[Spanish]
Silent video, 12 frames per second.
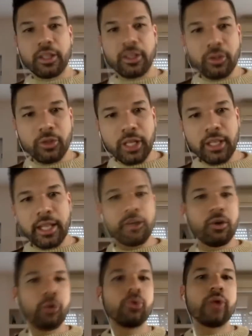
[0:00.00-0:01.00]
en donde
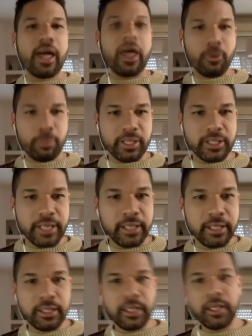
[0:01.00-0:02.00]
están los jurados
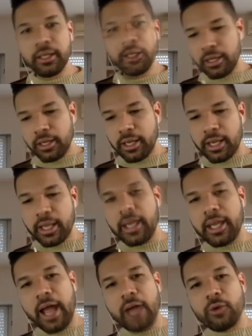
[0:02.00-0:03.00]
presentes,
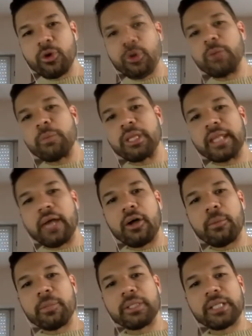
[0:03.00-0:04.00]
eh, algunos
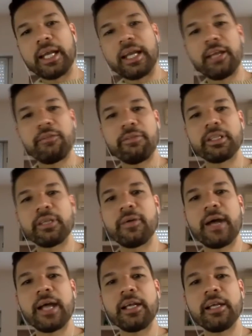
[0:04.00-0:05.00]
invitados especiales del
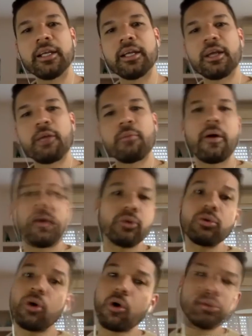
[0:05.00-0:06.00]
festival, va a haber
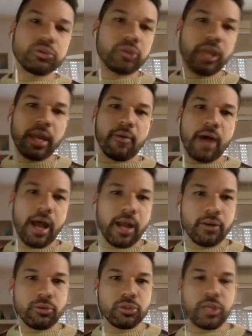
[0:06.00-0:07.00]
un host que va a
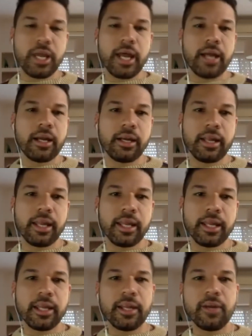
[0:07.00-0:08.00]
anunciar
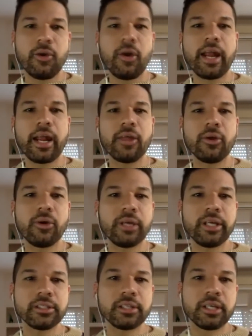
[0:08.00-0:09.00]
eh, los
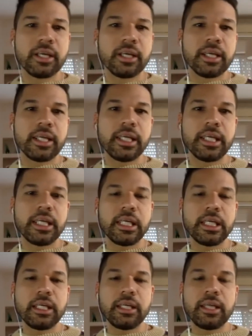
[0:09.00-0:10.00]
ganadores
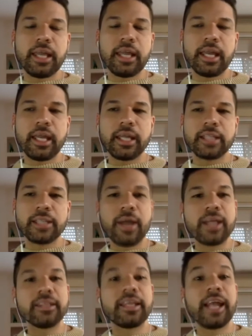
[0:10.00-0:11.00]
y eh, se
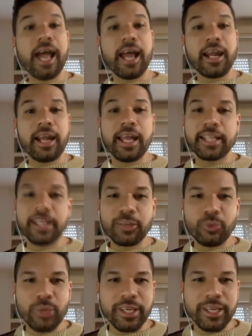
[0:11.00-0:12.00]
va a entregar la
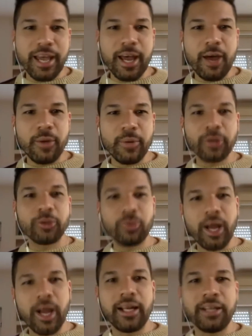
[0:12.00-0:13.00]
estatuilla
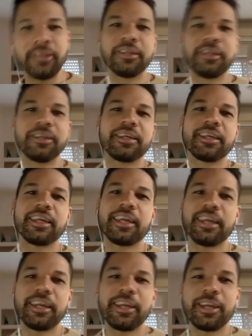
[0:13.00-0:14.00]
virtual
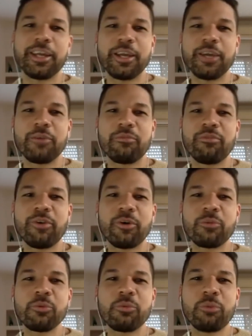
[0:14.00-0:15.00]
que fue
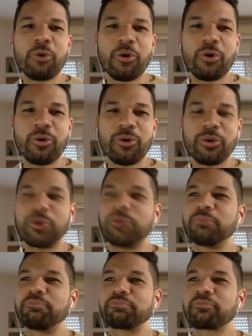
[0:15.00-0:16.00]
como un
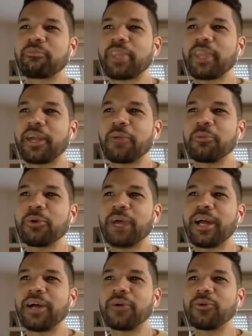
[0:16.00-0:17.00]
poco es como
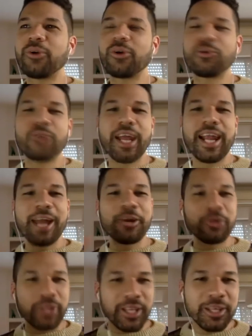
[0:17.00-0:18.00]
una, una de las
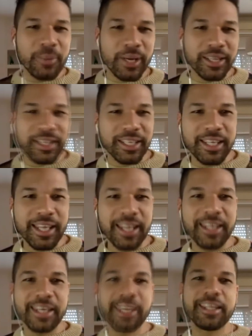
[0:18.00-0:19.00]
notas
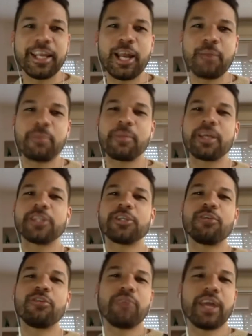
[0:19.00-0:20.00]
divertidas de, de, la
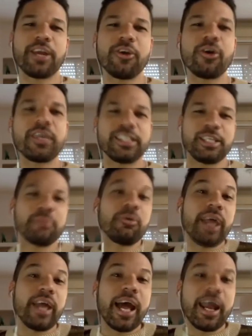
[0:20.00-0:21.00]
premiación, fue que no
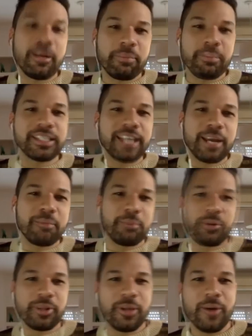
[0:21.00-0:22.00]
quisimos dejar pasar
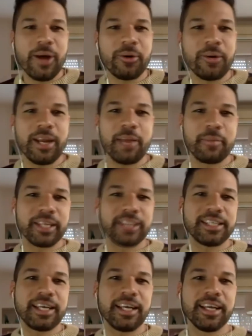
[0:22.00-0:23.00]
por debajo de la
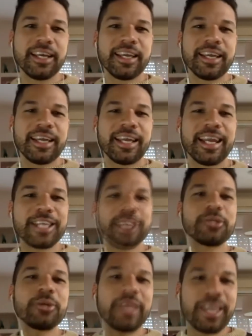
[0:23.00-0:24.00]
mesa el
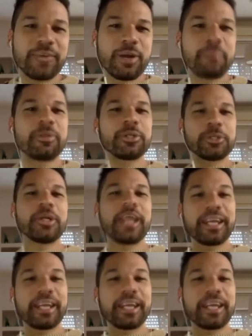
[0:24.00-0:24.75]
hecho de que una persona